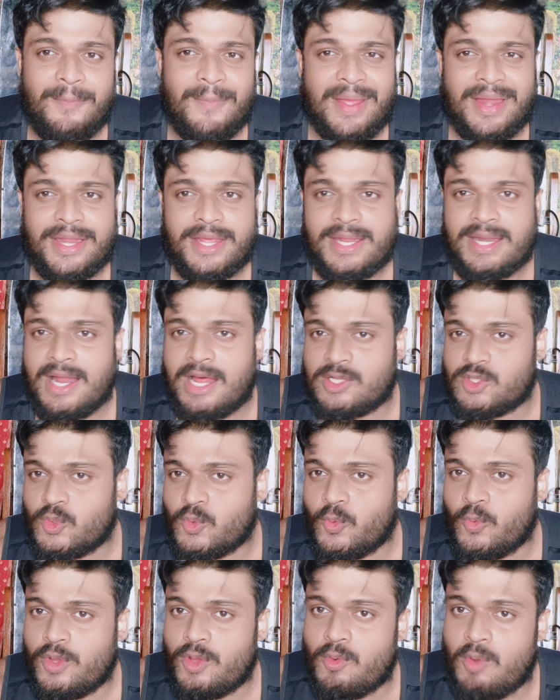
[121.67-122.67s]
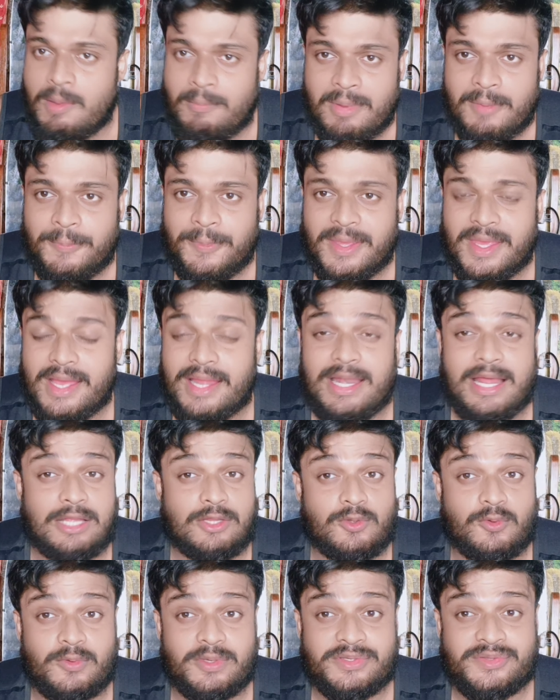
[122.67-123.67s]
मैंने ना तो कोई वार्म अप किया ना
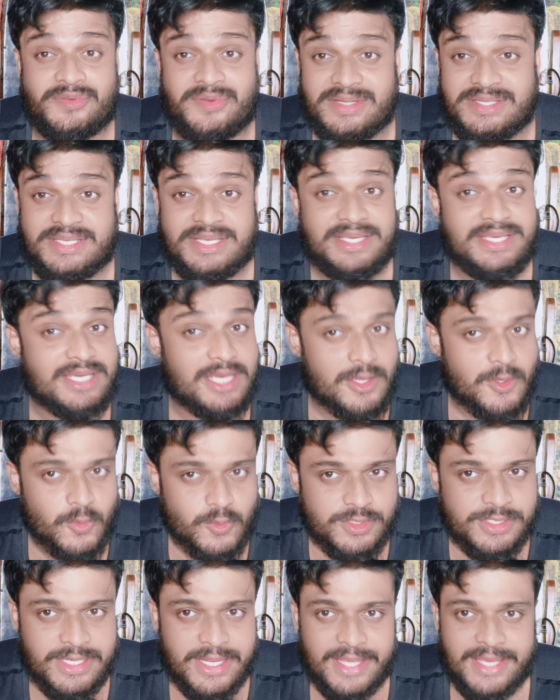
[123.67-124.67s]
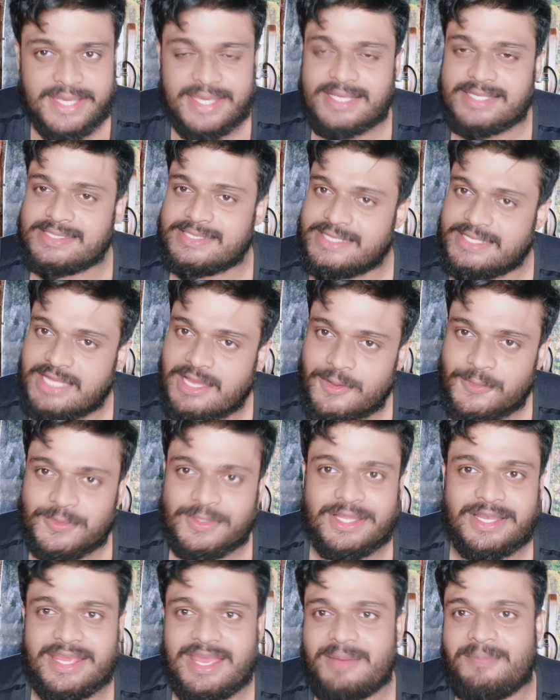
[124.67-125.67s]
तो कोई स्ट्रेचिंग किया कुछ नहीं किया सीधा
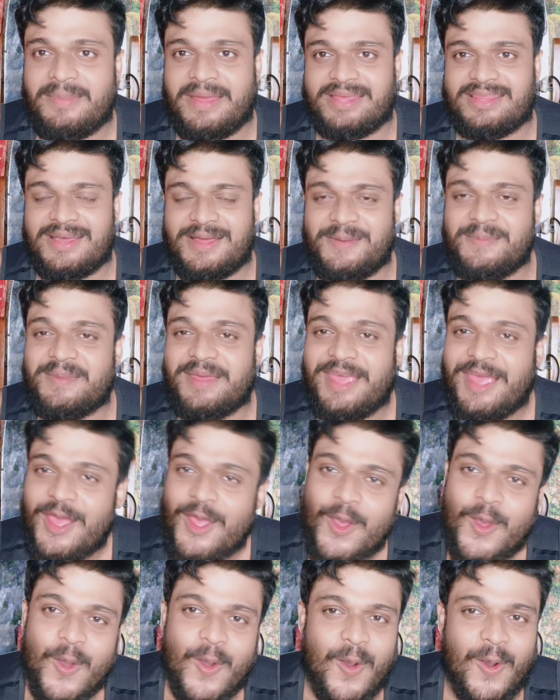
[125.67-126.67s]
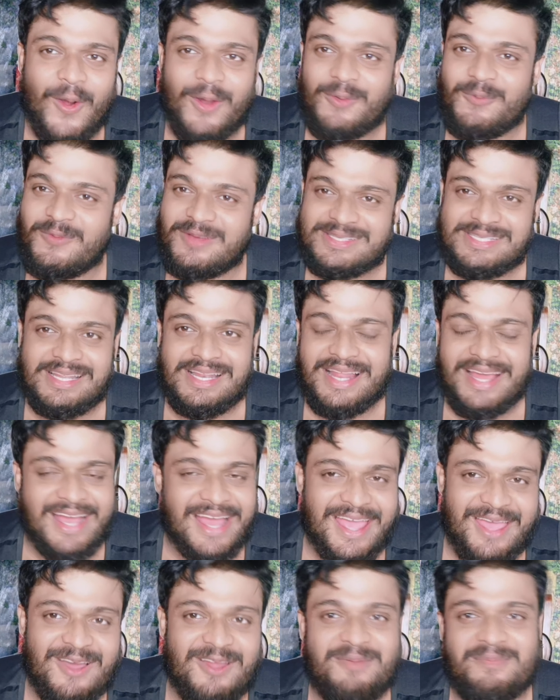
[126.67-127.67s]
उतर गया मैदान में और वज़न
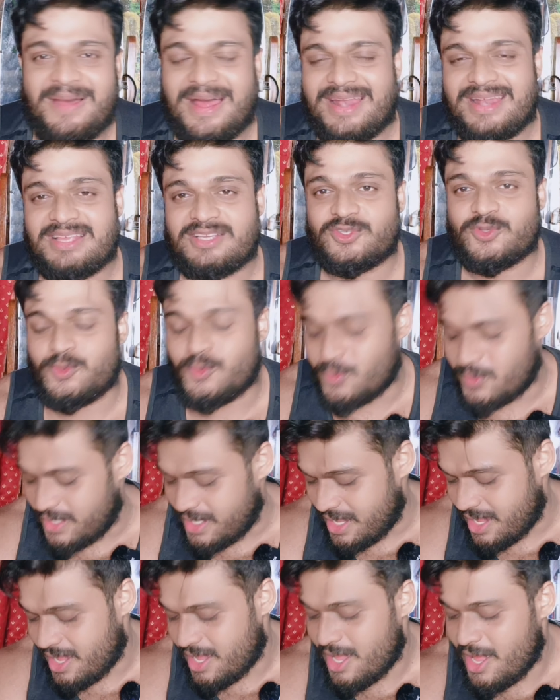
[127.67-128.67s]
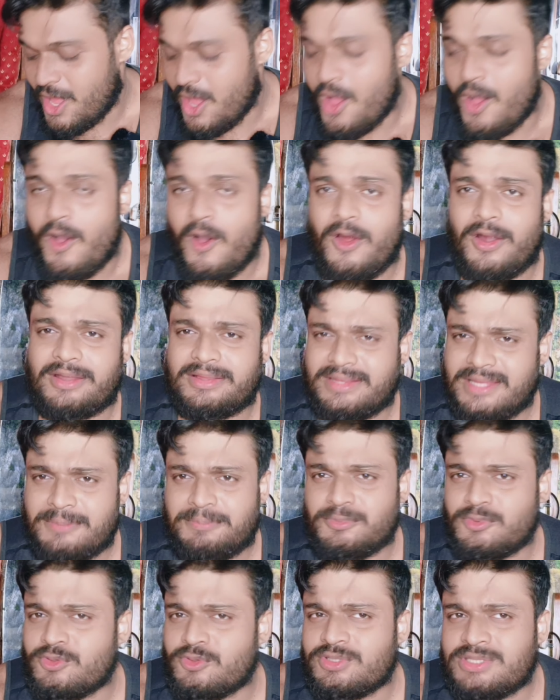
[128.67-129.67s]
लगाया और मारना शुरू किया और
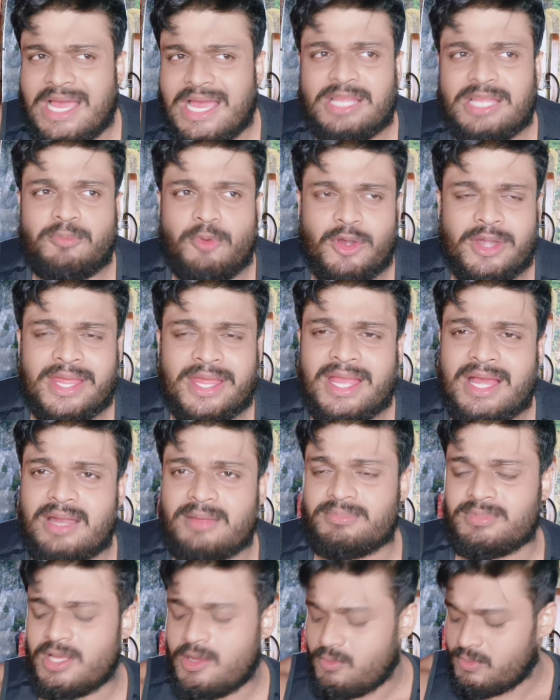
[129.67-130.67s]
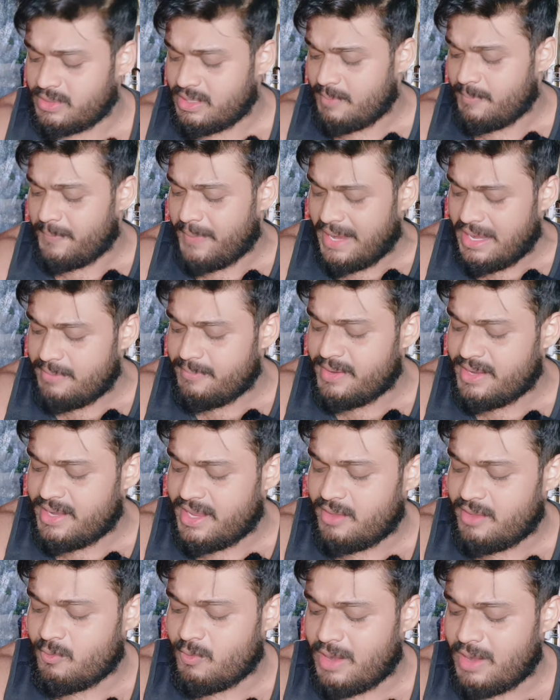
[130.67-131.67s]
तब तो शायद बॉडी गर्म था उतना पेन भी
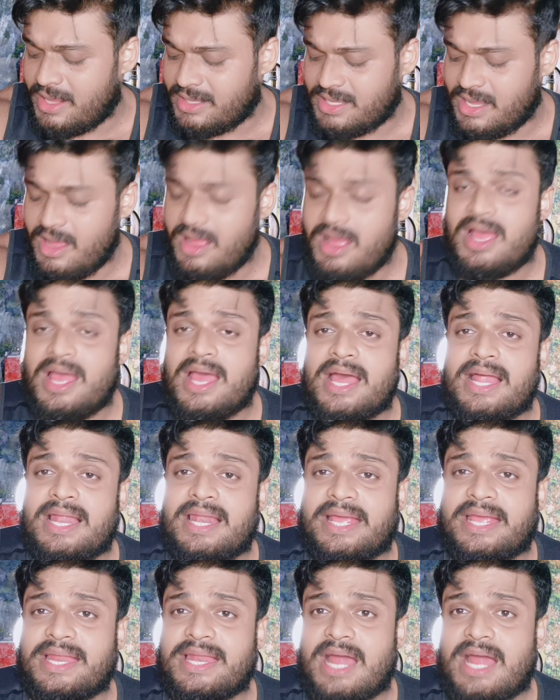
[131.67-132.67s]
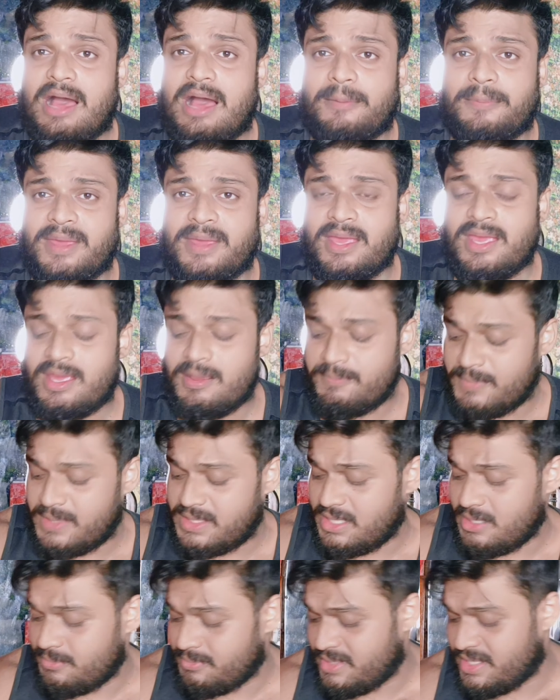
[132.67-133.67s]
नहीं हो रहा था लेकिन अभी
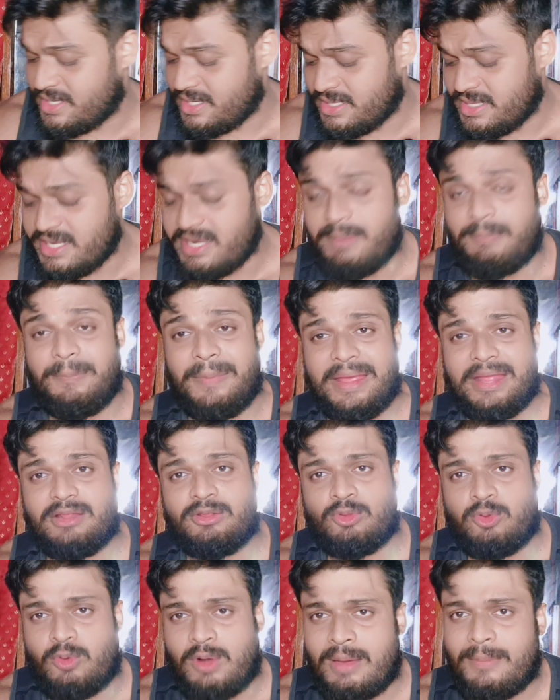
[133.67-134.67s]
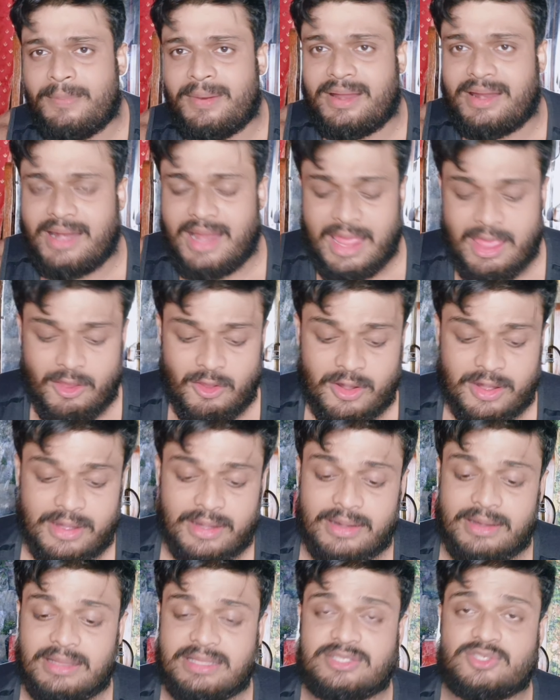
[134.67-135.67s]
मतलब धीरे धीरे पेन थोड़ा बढ़ रहा है और
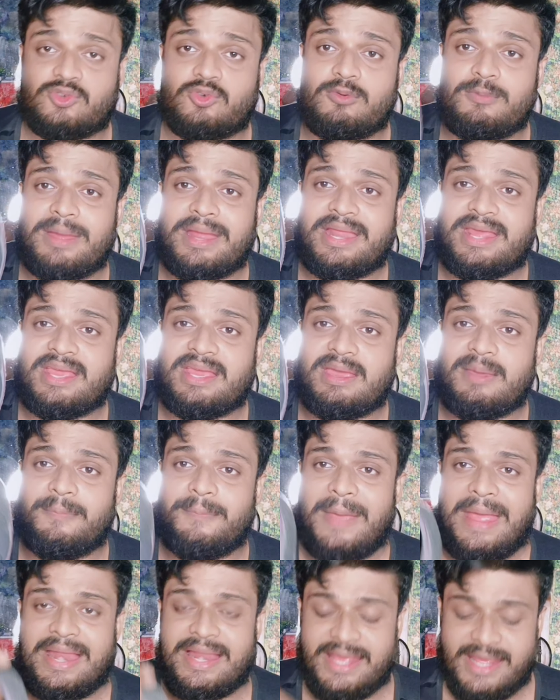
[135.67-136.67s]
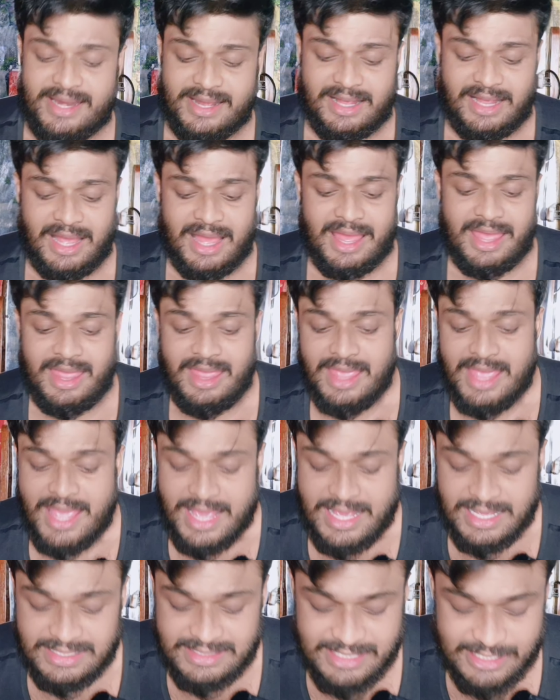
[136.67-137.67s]
जो मैंने ये पहन के रखा है
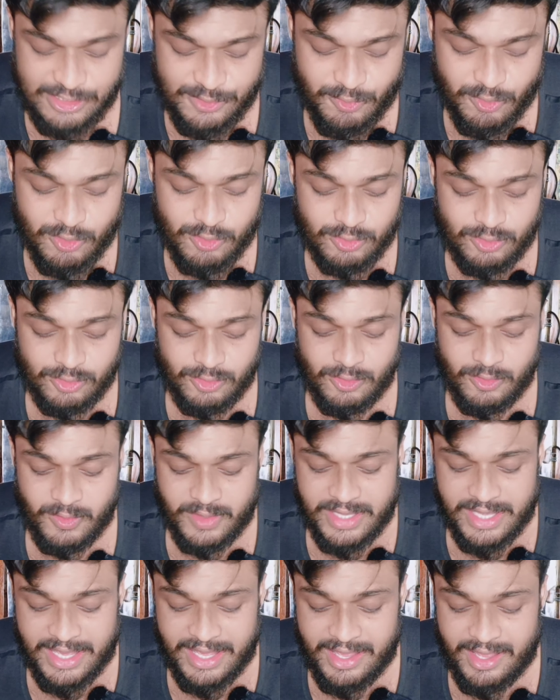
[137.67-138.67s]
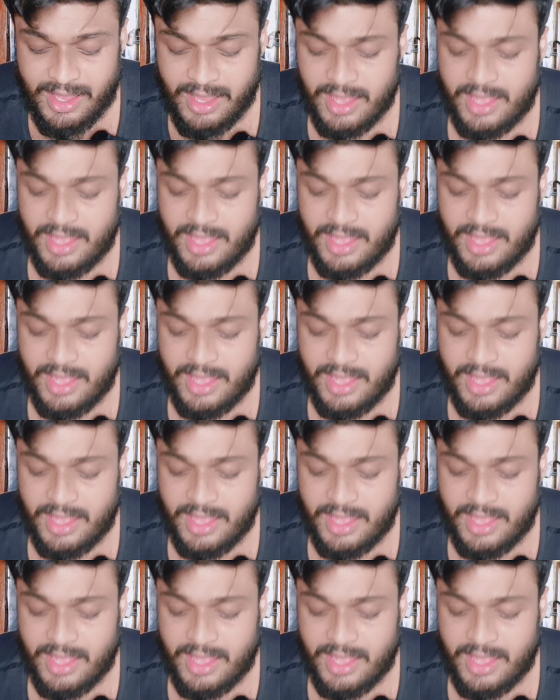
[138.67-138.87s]
सच बोलूँ तो ये